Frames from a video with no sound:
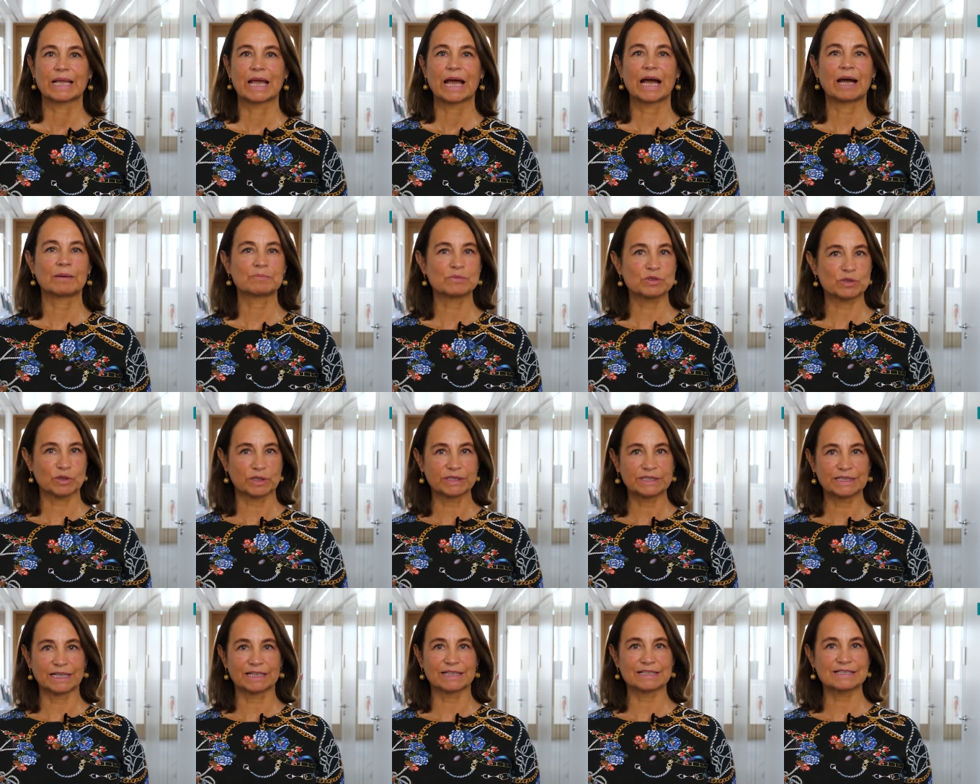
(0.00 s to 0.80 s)
Am
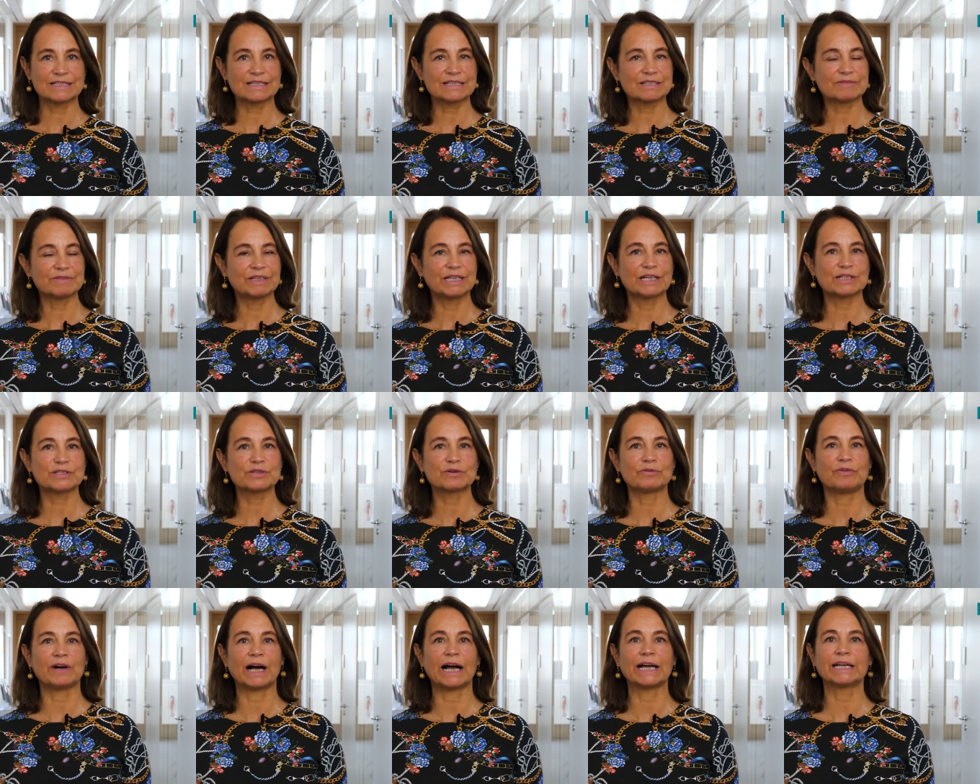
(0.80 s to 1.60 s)
Sonntag ist es wieder
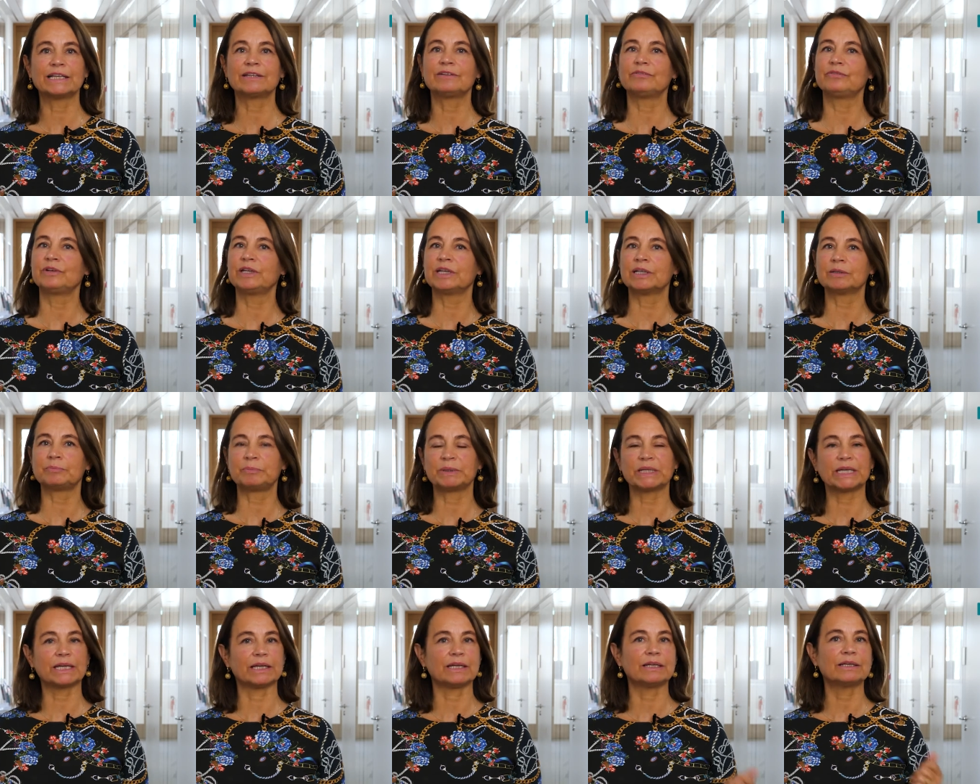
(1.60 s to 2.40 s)
soweit. Wir
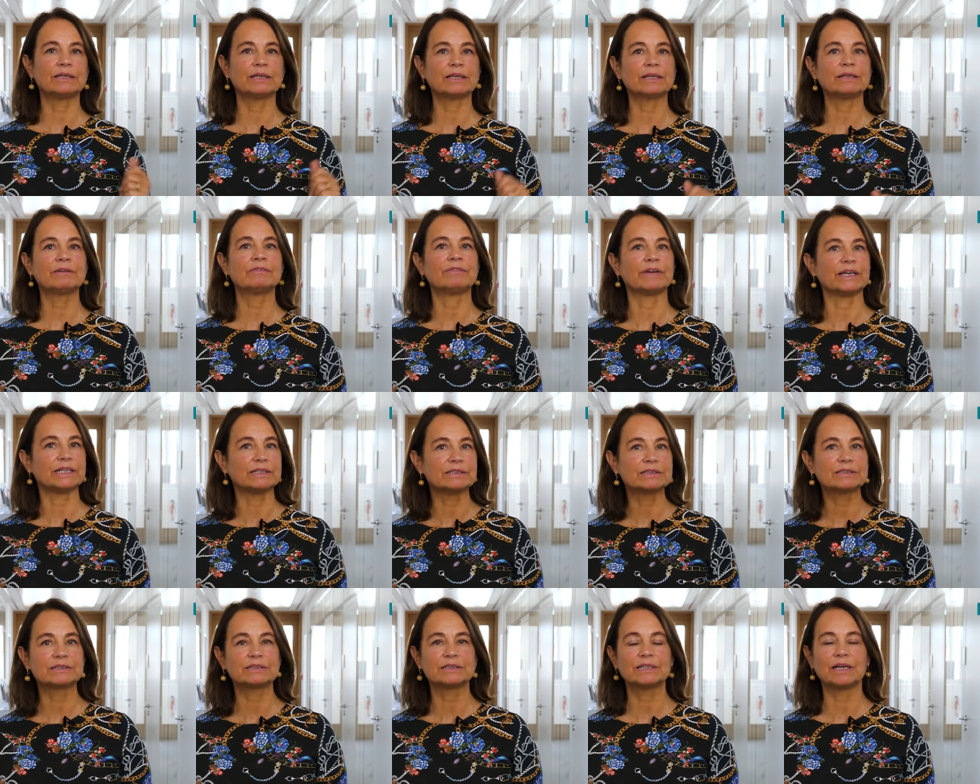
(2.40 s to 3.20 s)
begehen den
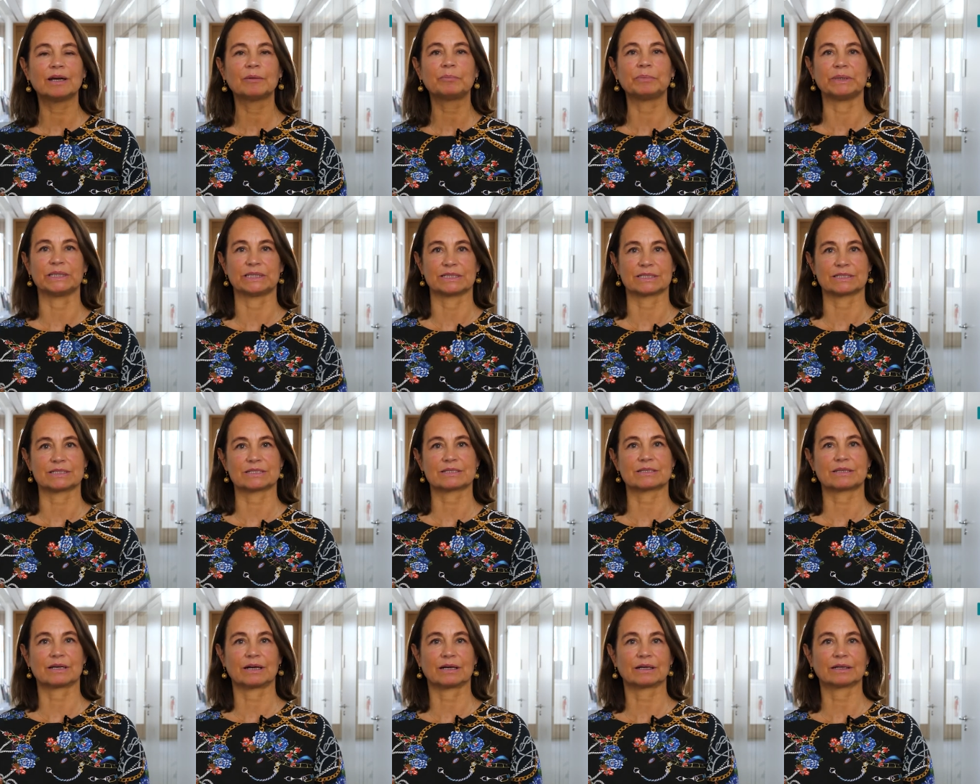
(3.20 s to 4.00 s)

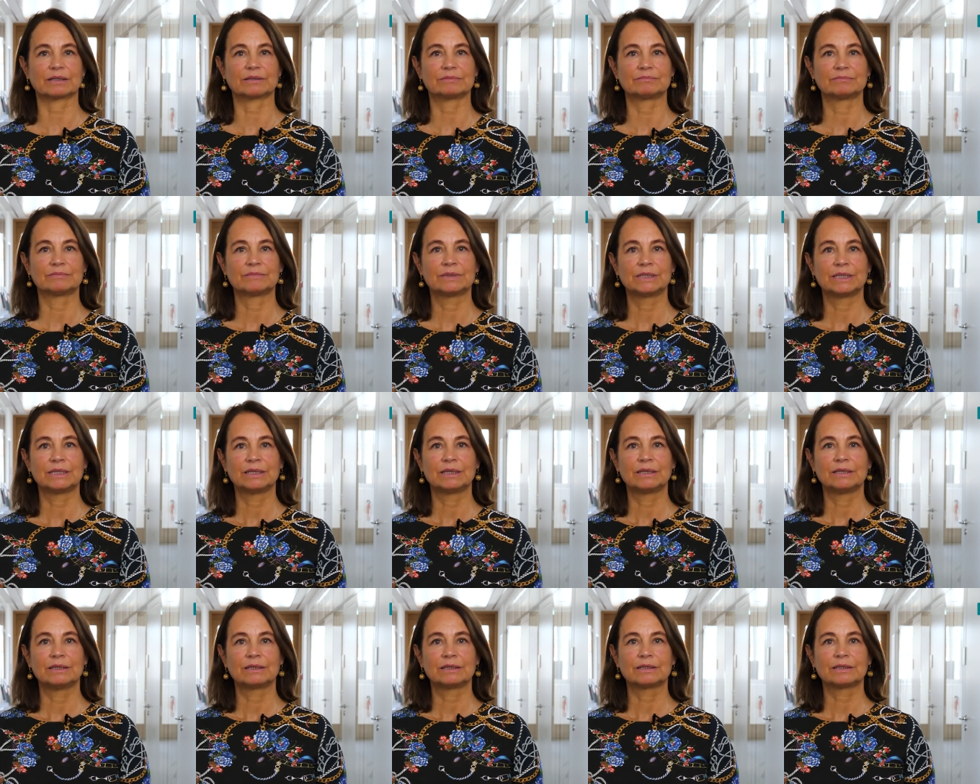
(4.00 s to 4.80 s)
Weltdiabetestag.
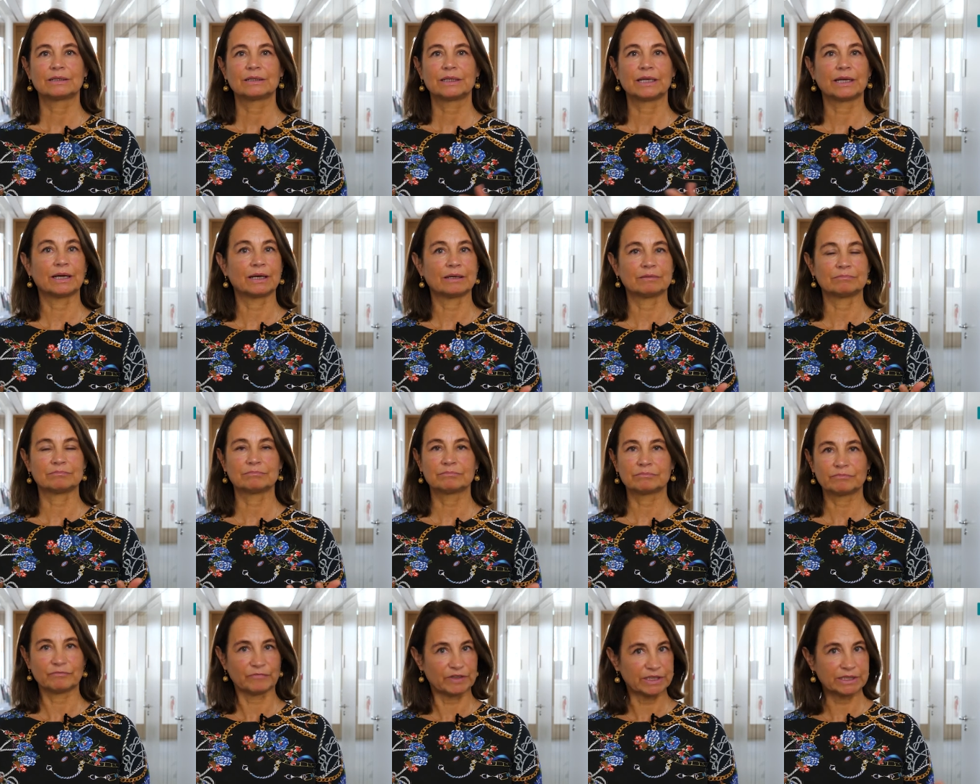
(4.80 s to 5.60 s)
Der
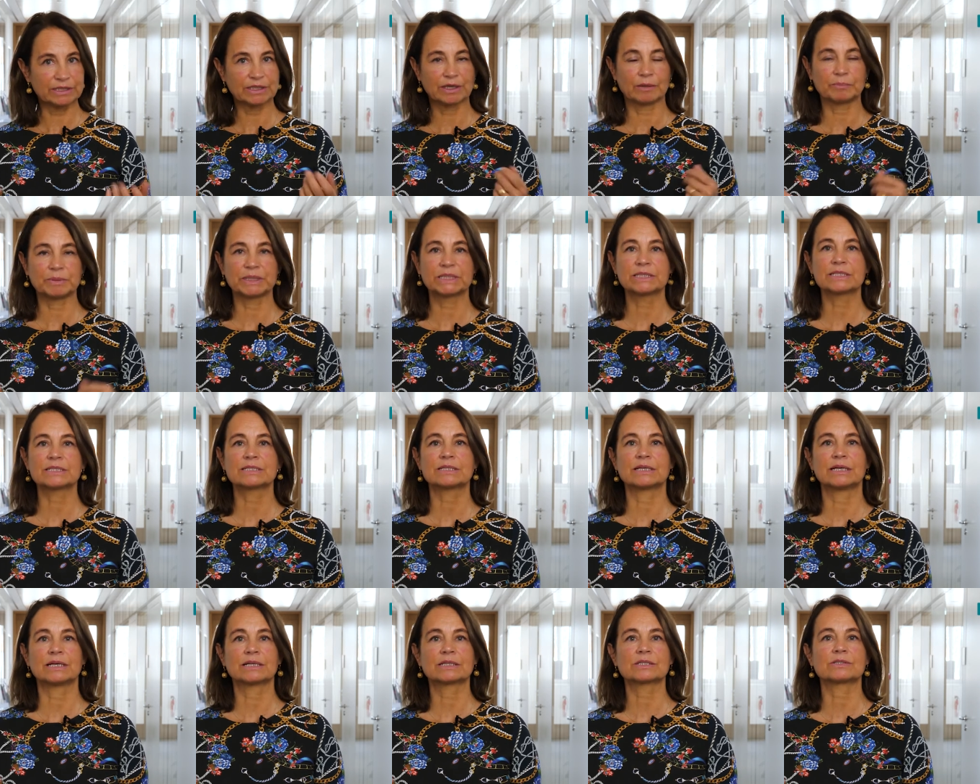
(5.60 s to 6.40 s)

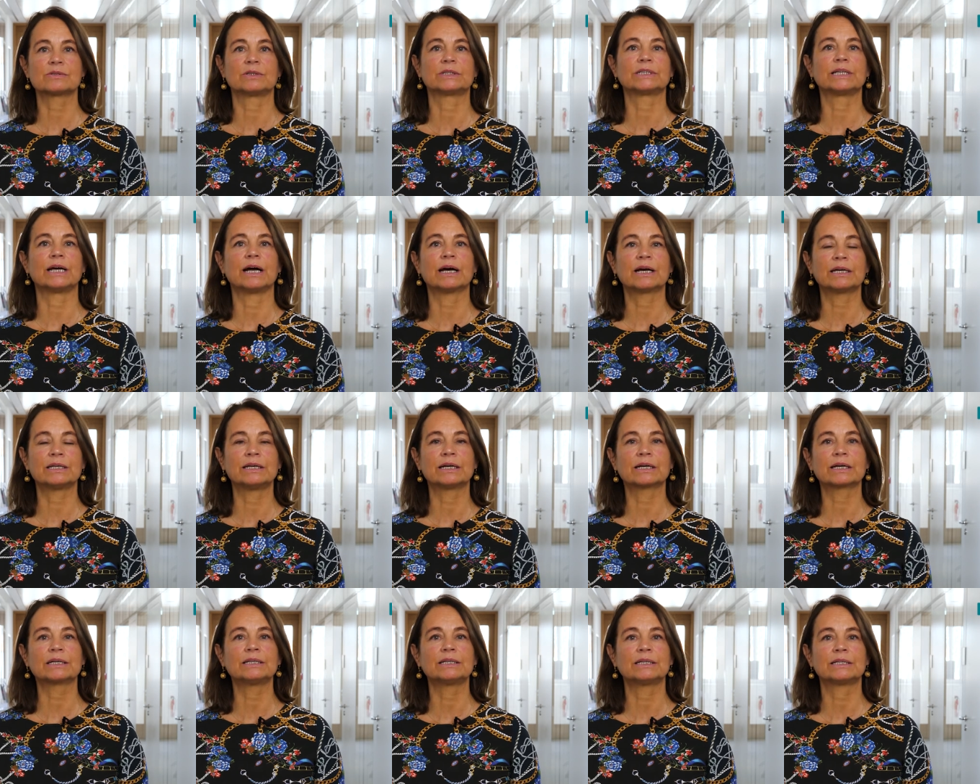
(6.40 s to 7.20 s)
Weltdiabetestag soll daran
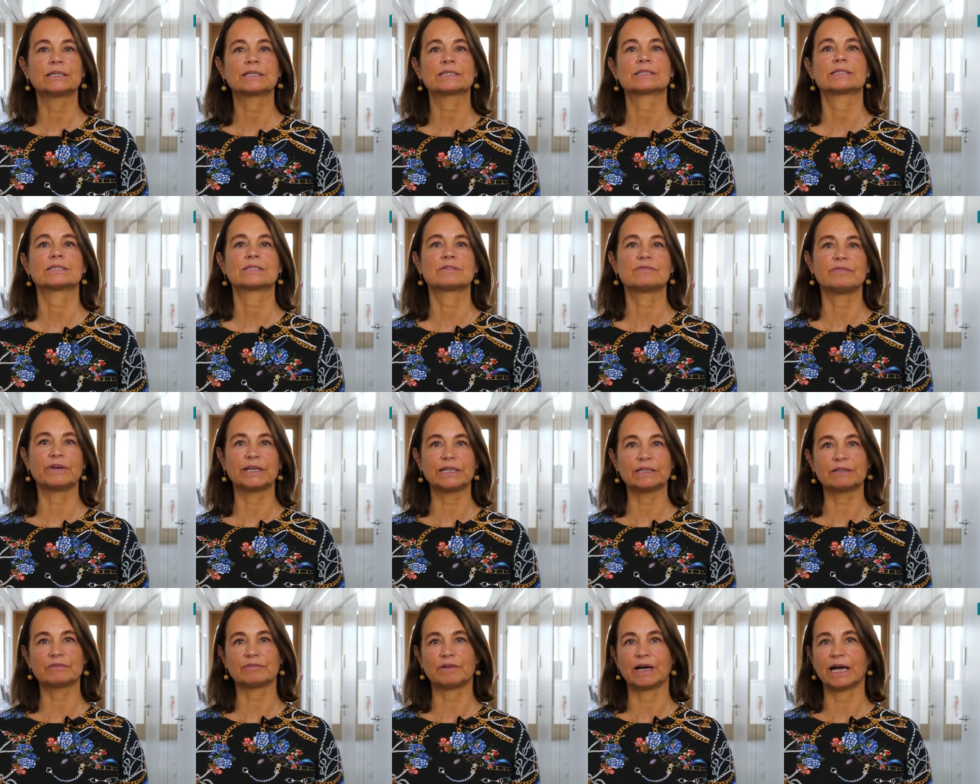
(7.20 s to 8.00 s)
erinnern, dass es
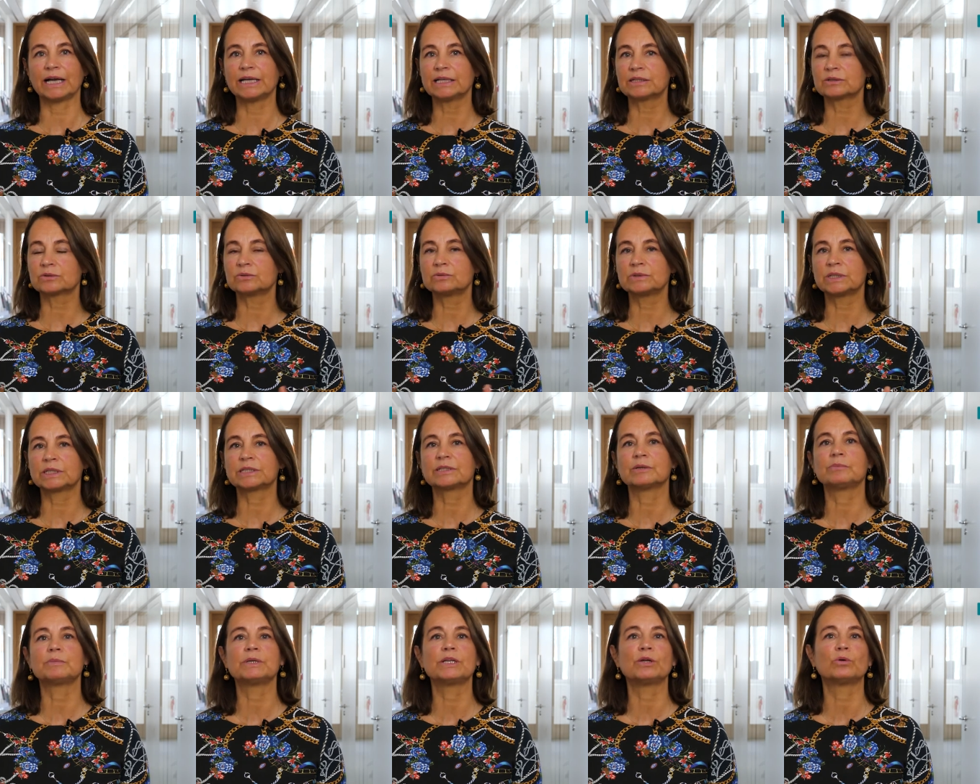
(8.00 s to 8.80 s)
weltweit
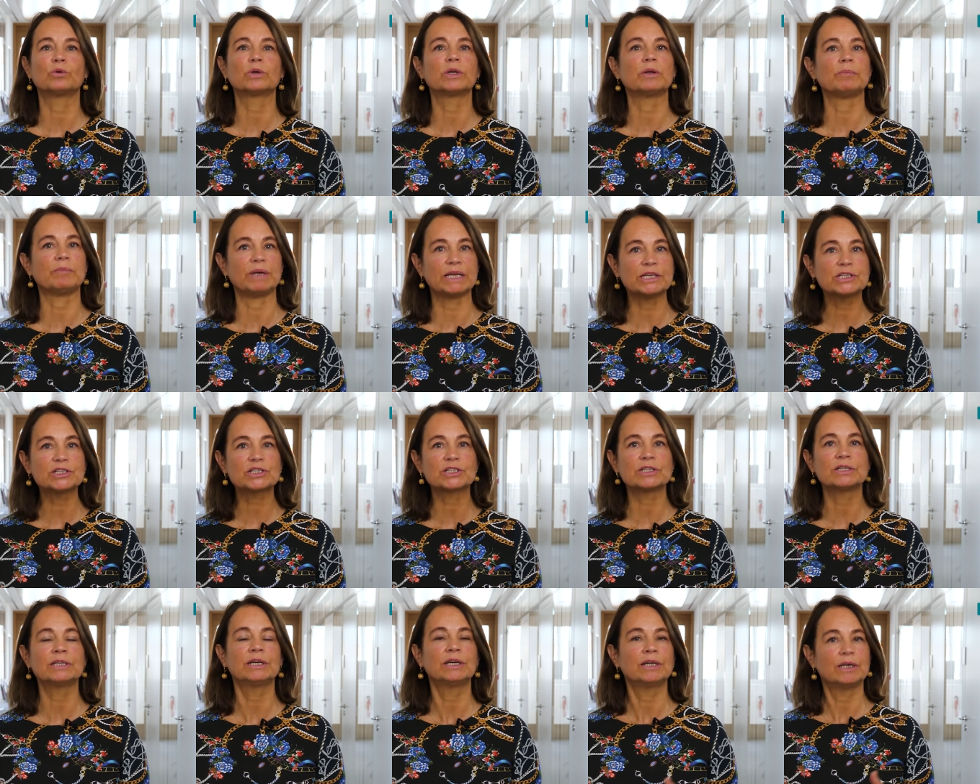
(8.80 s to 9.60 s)
hunderte Millionen
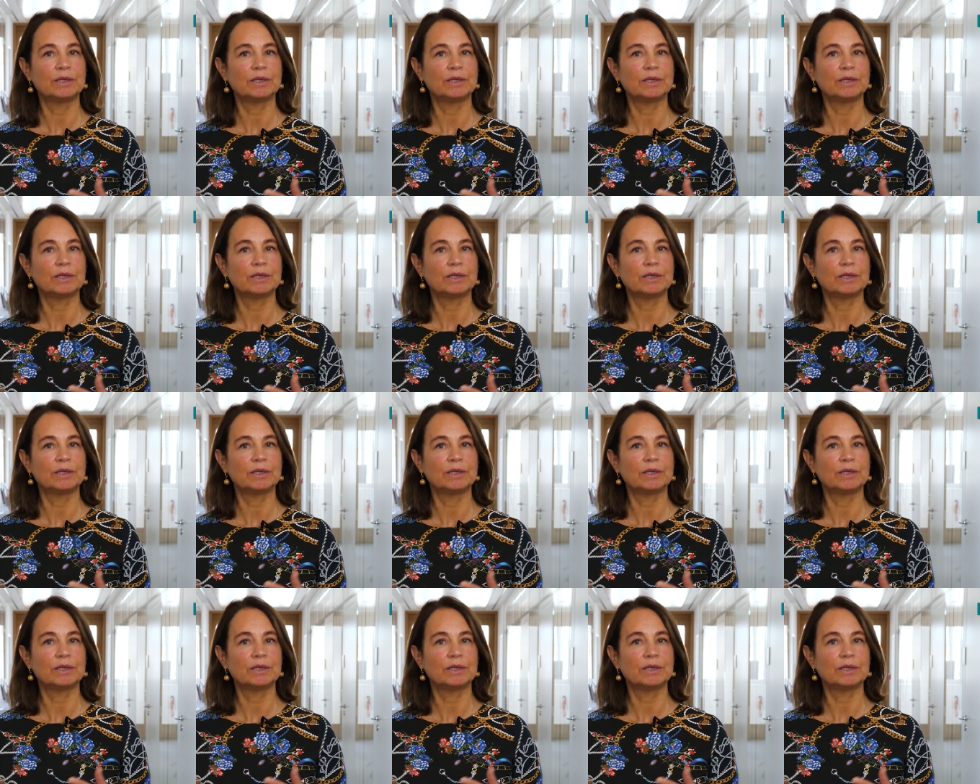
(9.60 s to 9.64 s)
Menschen